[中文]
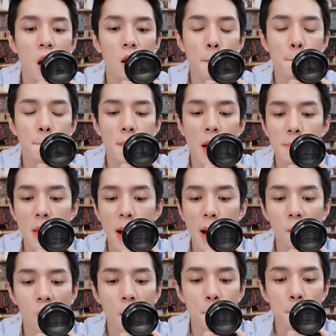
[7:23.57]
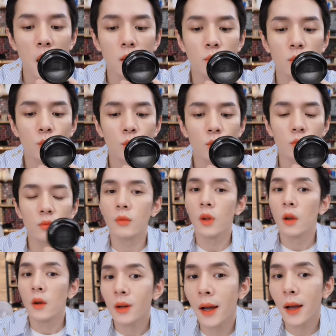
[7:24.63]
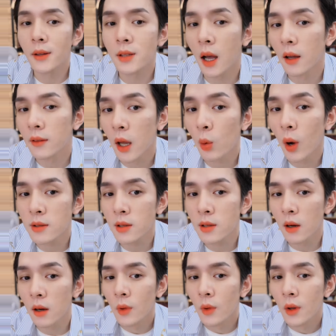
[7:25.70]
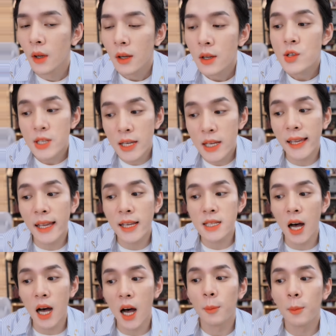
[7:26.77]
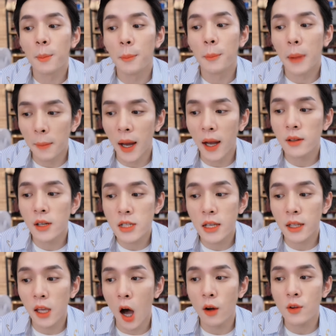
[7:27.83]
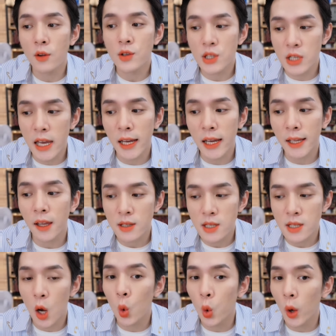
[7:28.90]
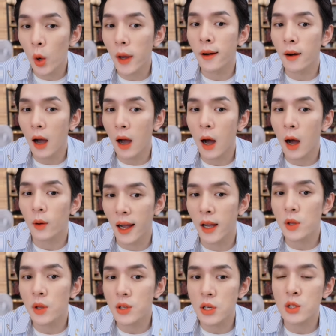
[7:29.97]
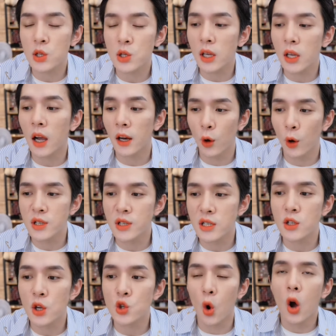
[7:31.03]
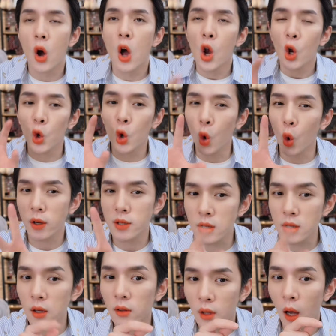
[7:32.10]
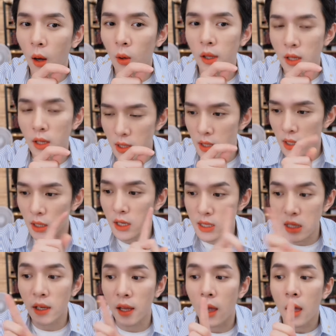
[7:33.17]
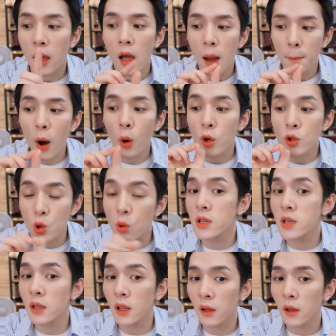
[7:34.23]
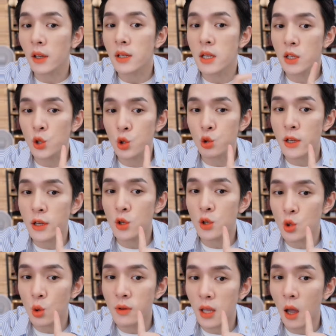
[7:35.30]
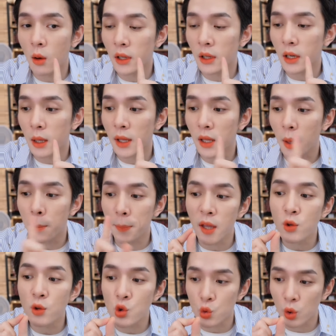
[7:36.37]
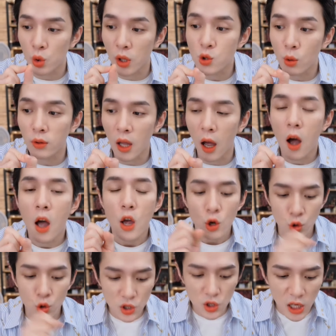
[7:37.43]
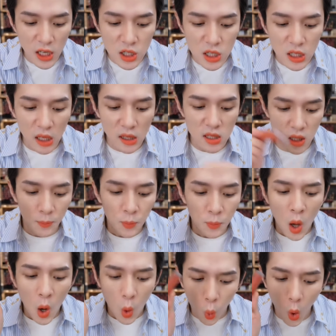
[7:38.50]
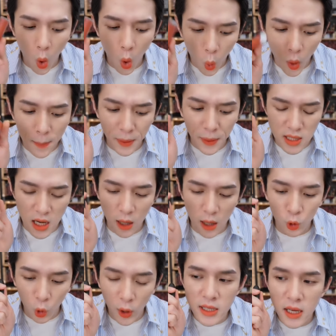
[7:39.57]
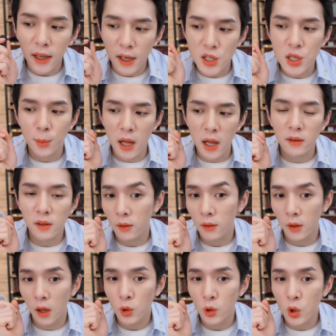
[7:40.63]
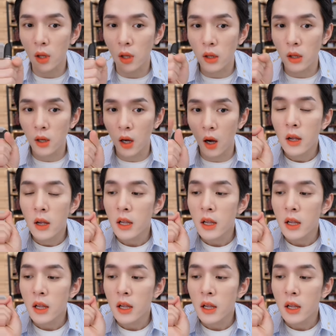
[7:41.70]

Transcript: 嗯。嗯，看一下南瓜色，这个颜色，美眉们认真听哦，这个颜色会很好看，因为最近很流行这种裸色调的一一个系列，包括棕色调的一个系，列，这个算是棕调的里面的偏橘的棕调。是的。所以这一支颜色我会比较推荐给什么样的人呢？就是第一个，